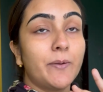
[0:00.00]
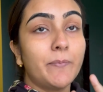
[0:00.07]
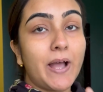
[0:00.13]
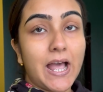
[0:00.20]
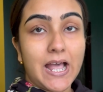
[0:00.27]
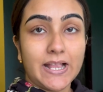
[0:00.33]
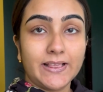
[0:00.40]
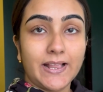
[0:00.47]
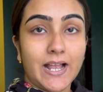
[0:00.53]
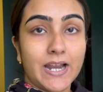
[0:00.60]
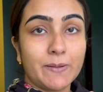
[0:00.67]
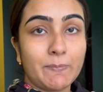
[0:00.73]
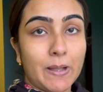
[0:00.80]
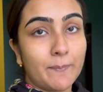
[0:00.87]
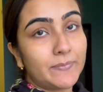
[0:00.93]
ভাত
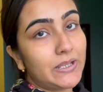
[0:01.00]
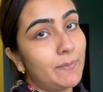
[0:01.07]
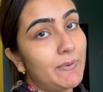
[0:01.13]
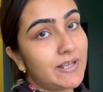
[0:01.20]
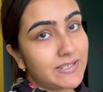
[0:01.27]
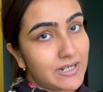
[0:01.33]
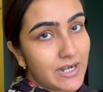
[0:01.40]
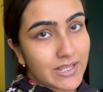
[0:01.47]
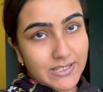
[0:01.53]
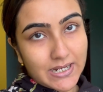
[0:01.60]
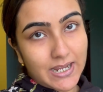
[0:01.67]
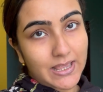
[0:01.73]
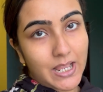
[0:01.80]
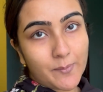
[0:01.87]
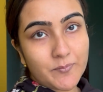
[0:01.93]
আর পাবনা মাছের
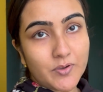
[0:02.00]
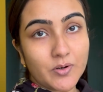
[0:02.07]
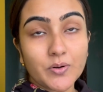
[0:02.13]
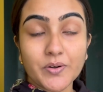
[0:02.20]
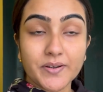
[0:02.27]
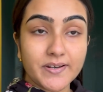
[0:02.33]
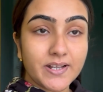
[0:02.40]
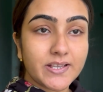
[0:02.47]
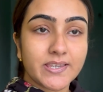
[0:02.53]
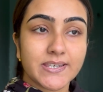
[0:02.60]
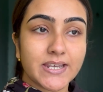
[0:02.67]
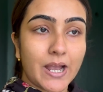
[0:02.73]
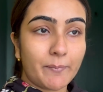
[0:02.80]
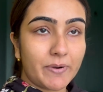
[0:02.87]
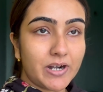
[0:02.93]
ঝাল আমিও করে
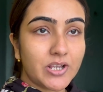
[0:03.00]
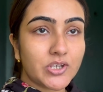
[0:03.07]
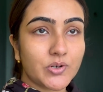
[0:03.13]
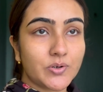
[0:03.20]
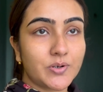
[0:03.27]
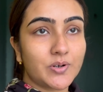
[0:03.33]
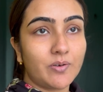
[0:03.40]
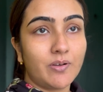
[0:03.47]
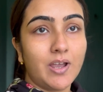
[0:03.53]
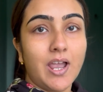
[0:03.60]
নিচ্ছি আমার জন্য